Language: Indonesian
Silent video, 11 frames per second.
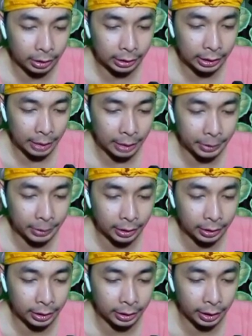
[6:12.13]
nah,
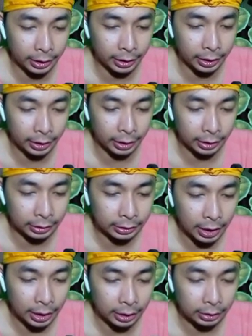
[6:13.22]
tapi GG ya
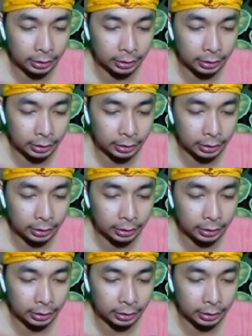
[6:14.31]
Stak,